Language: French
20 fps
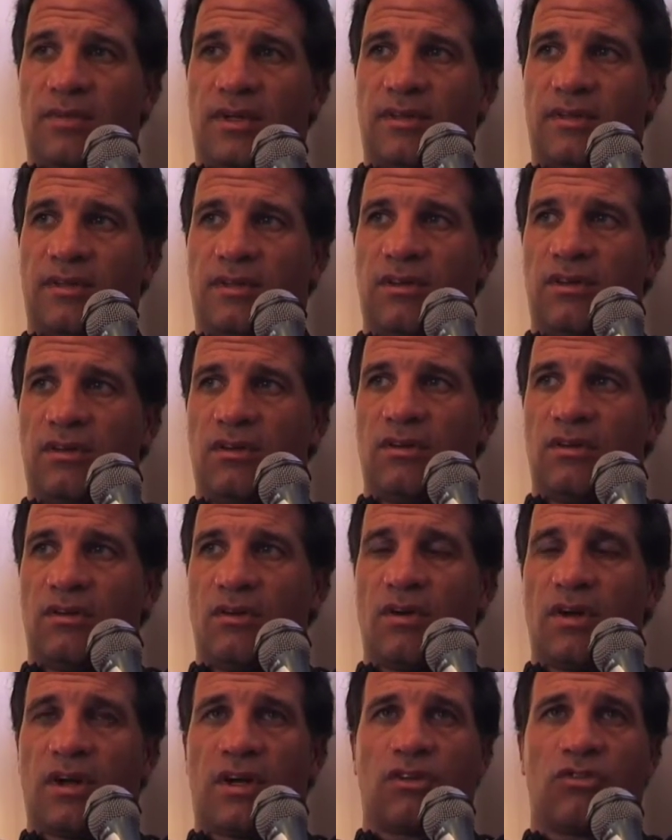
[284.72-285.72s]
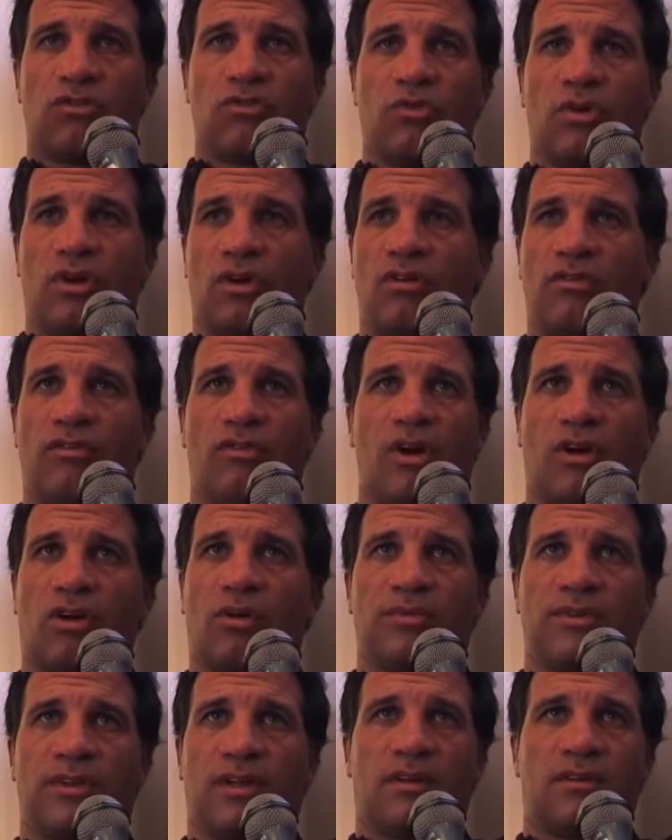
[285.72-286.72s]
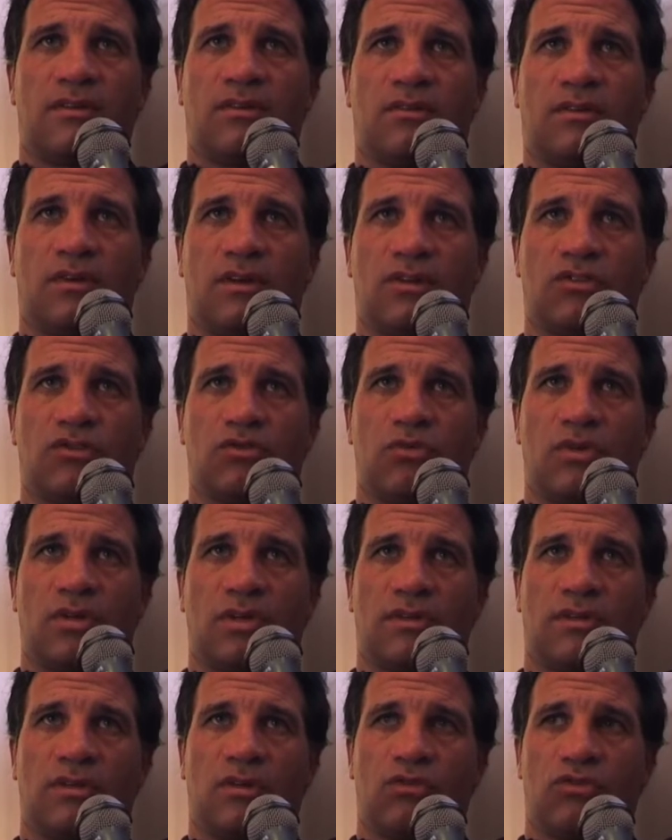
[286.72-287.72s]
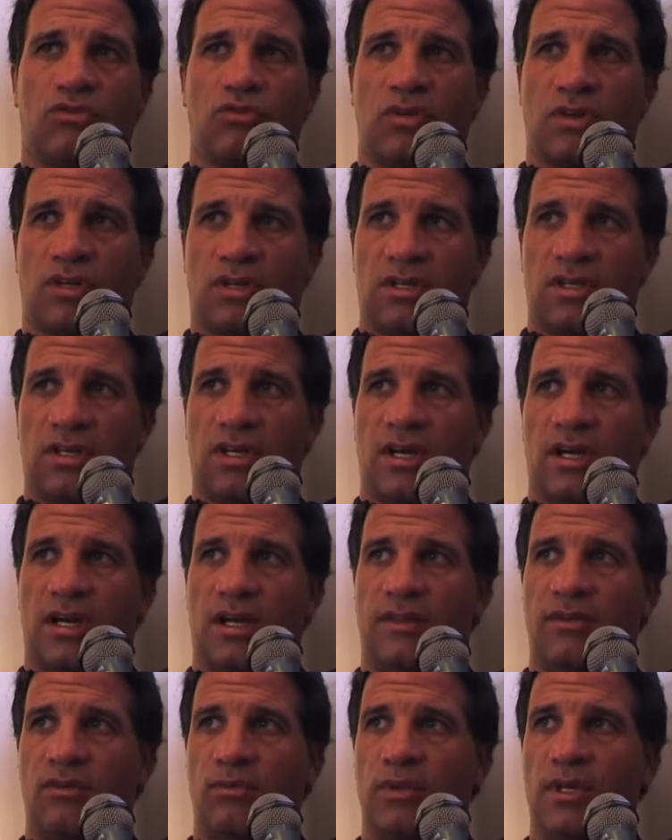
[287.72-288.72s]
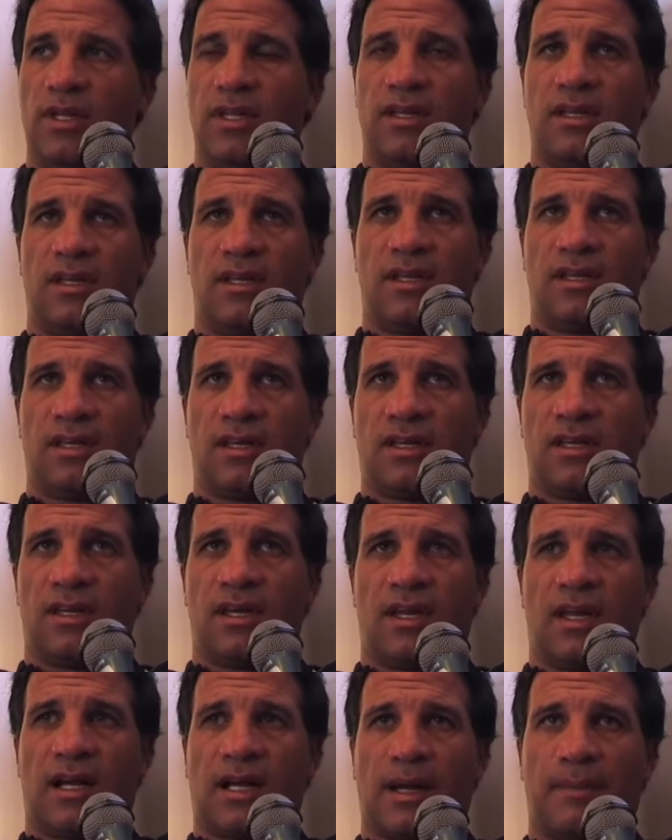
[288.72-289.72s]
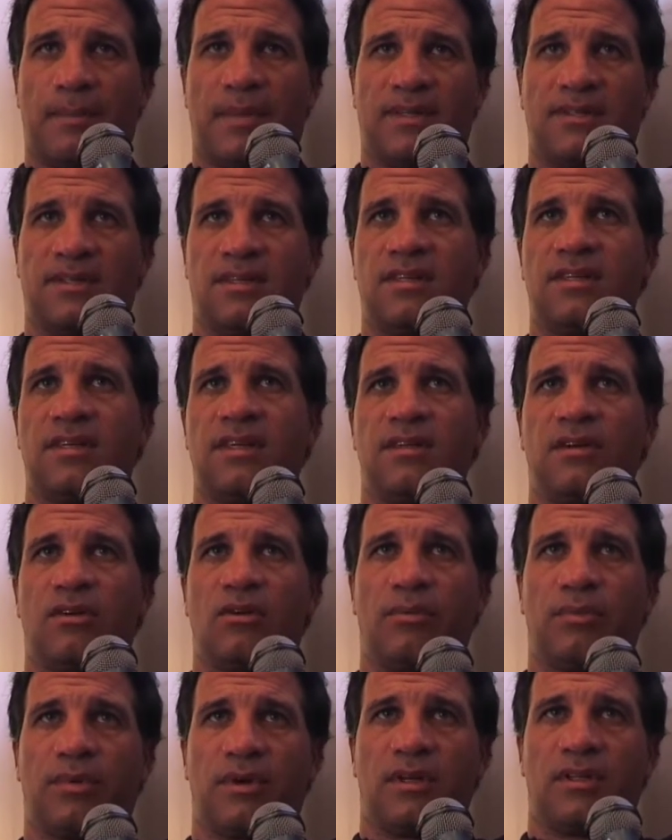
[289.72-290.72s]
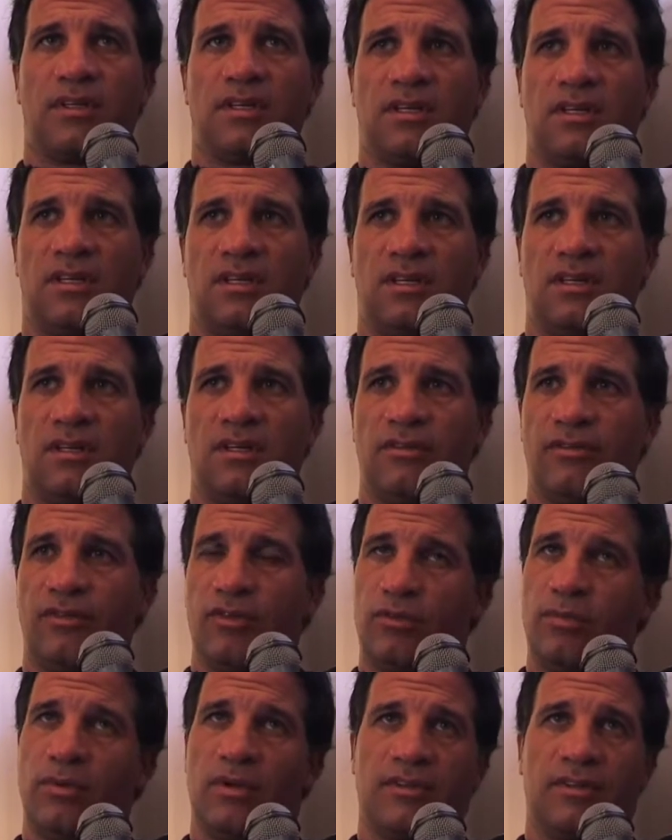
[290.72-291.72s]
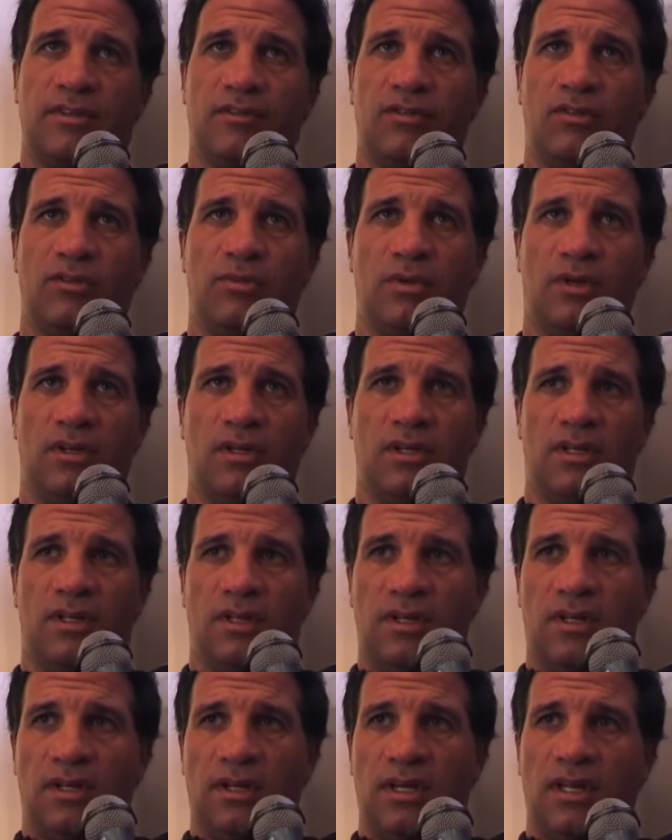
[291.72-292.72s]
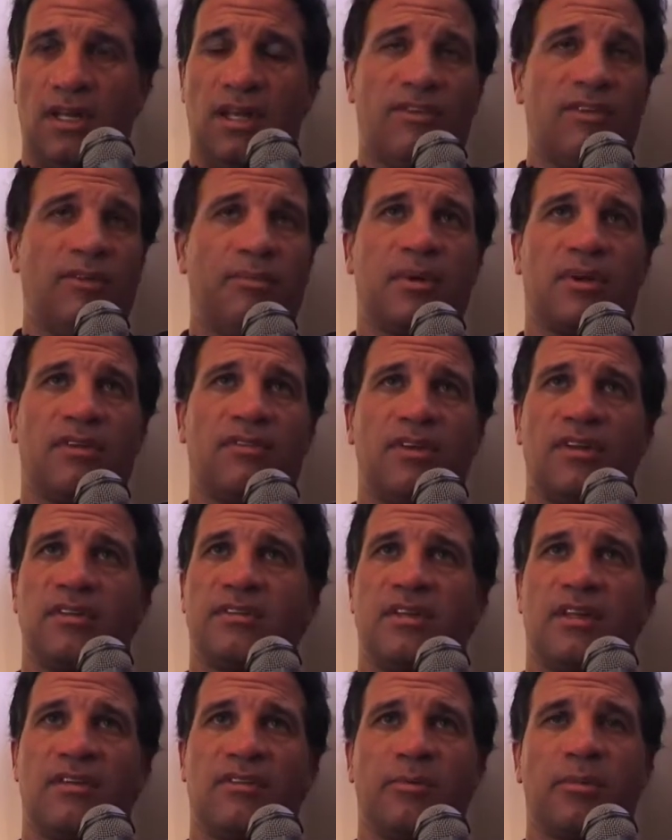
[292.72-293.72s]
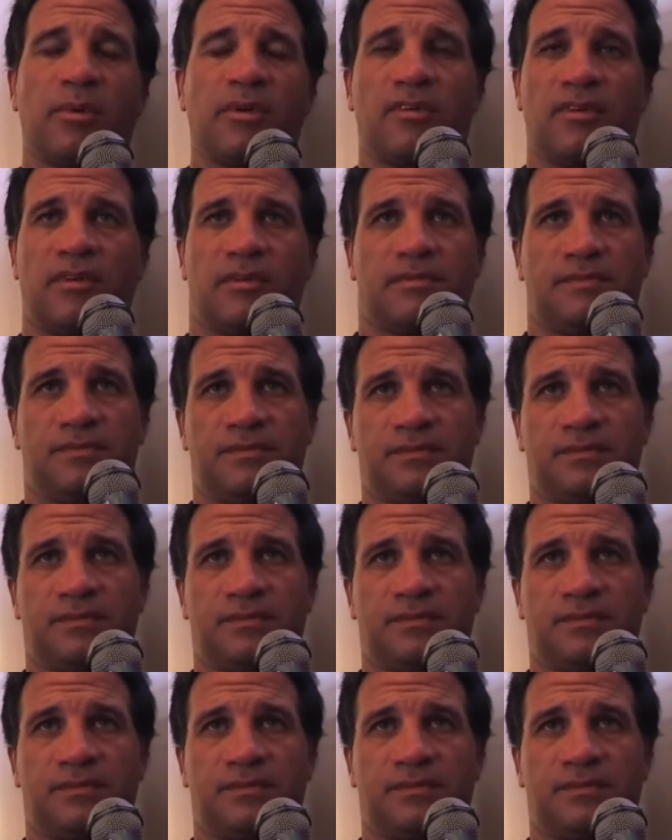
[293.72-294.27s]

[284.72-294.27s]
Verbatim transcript: Parce qu'un grand joueur, on voit comme ça. Un grand joueur, c'est un joueur qui a de l'humilité et qui a la capacité de comprendre que le football, c'est le football. Et la vie privée, c'est la vie privée.